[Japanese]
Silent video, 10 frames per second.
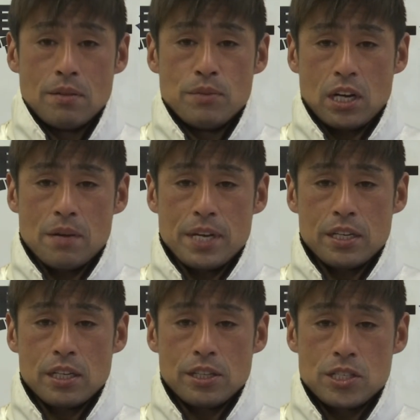村上明
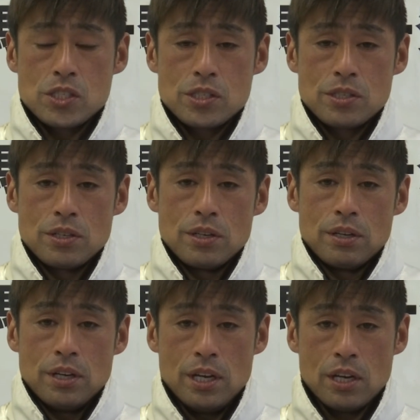です、
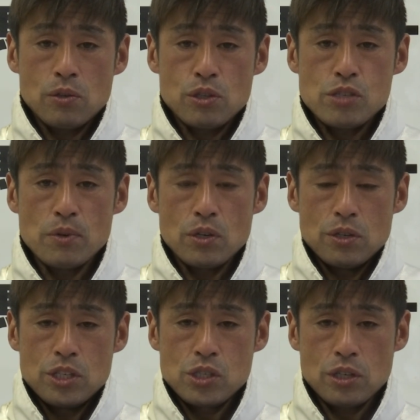えー、今年も
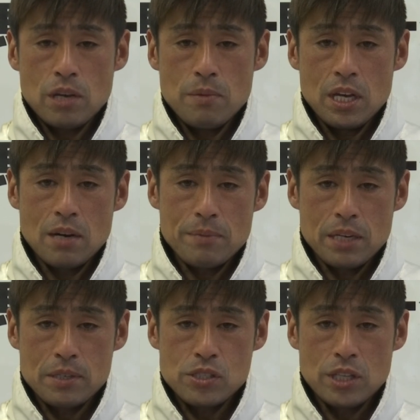一生懸命頑張
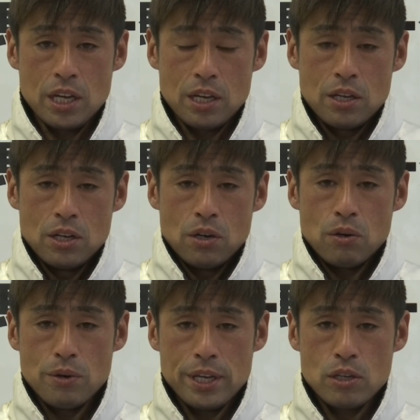りますんで
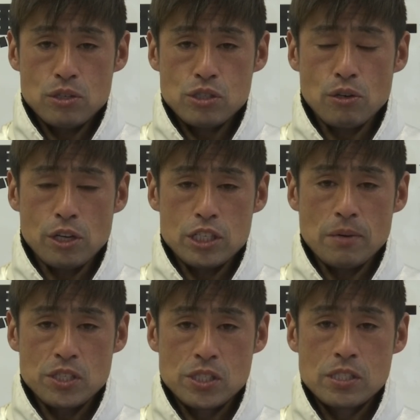応援よろしくお願いし
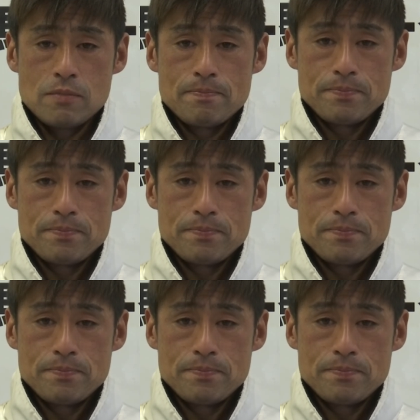ます